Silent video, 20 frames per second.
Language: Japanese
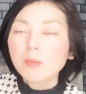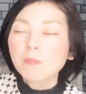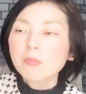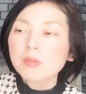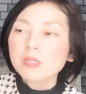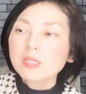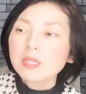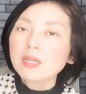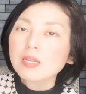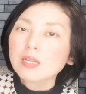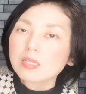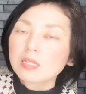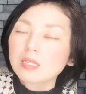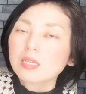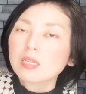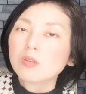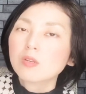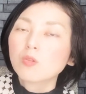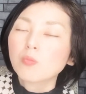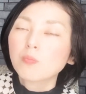まあ、さら
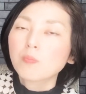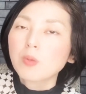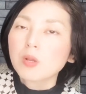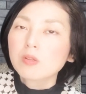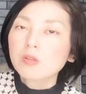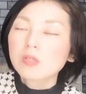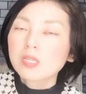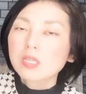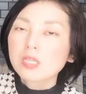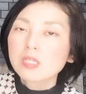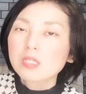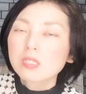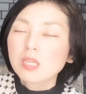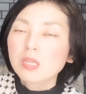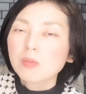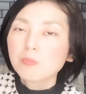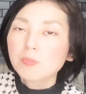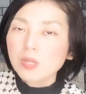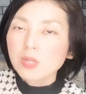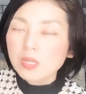に六白金星
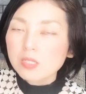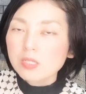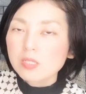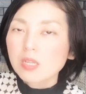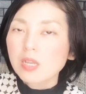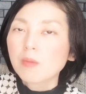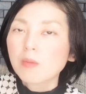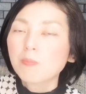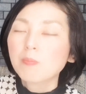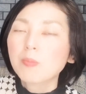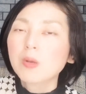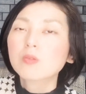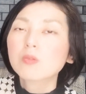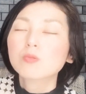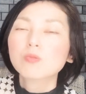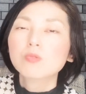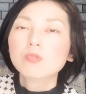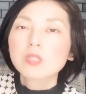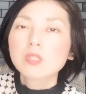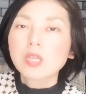プラス八白
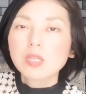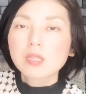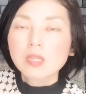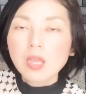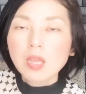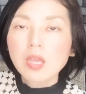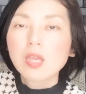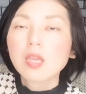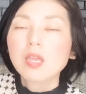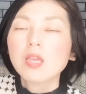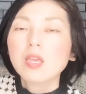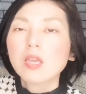土星で、